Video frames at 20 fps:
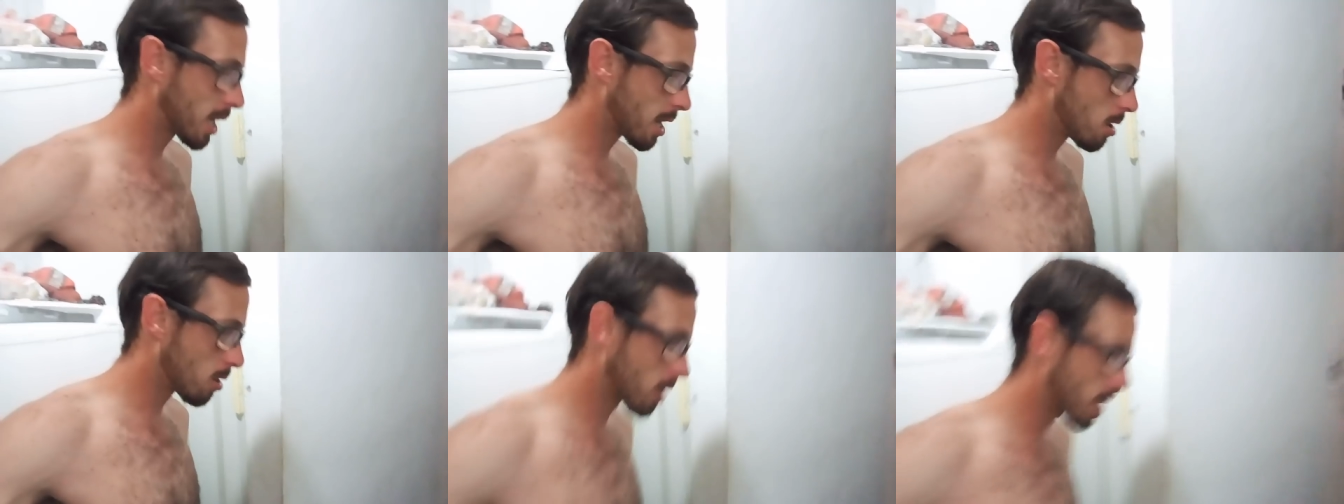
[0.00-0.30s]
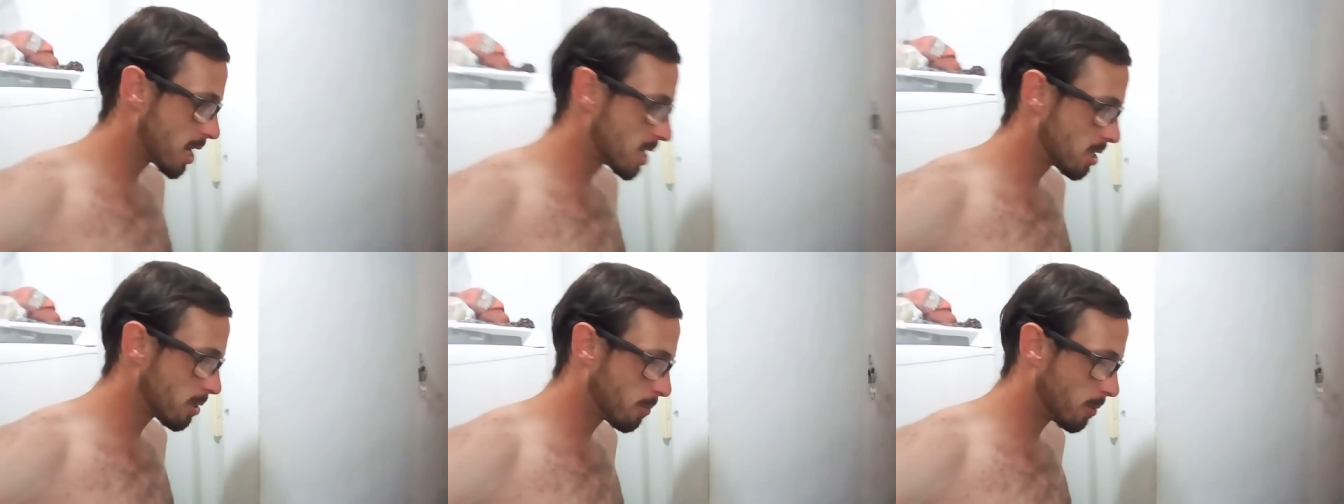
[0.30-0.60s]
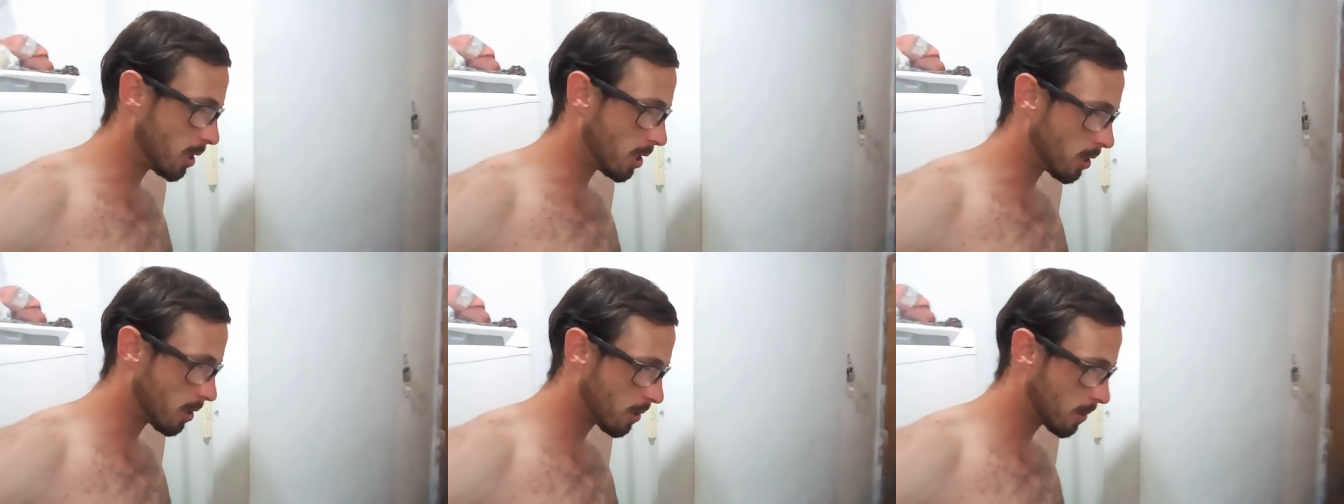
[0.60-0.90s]
Você quer o que,
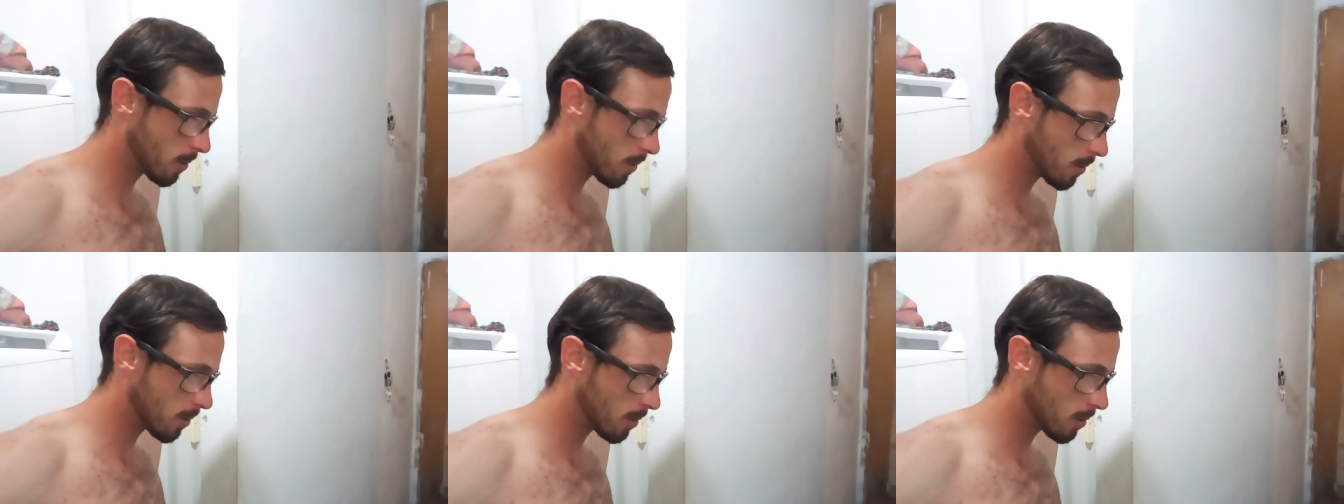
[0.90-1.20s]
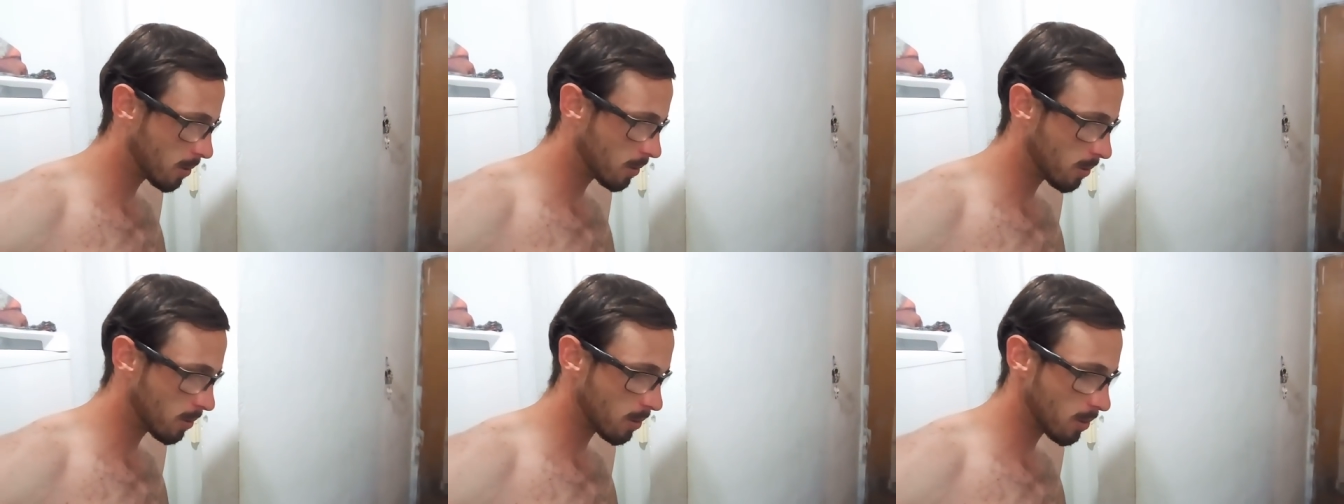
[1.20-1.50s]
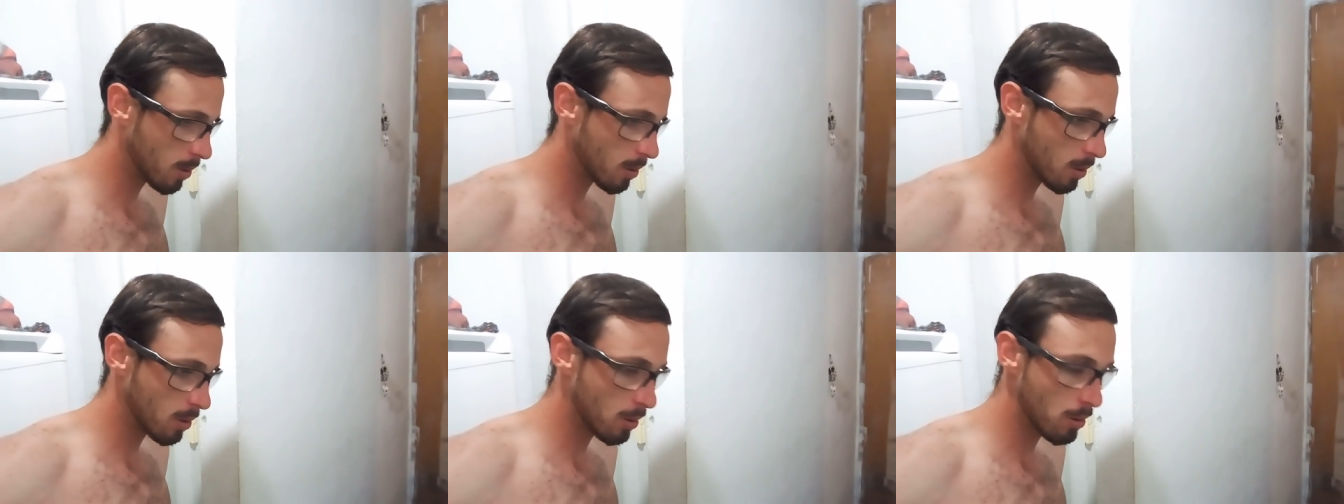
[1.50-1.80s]
Jamília? A
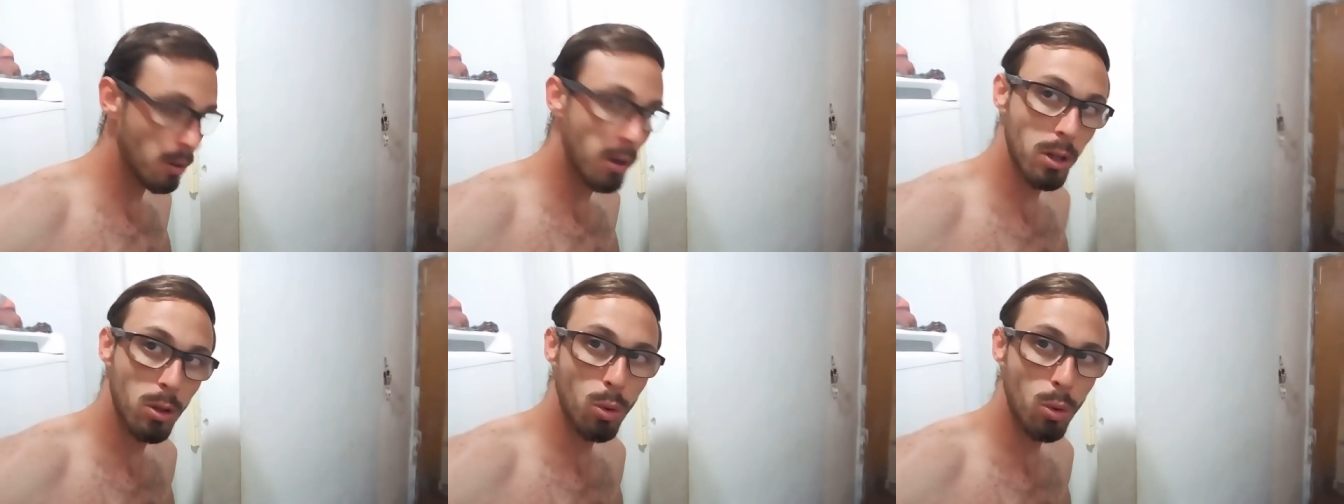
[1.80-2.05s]
toalha.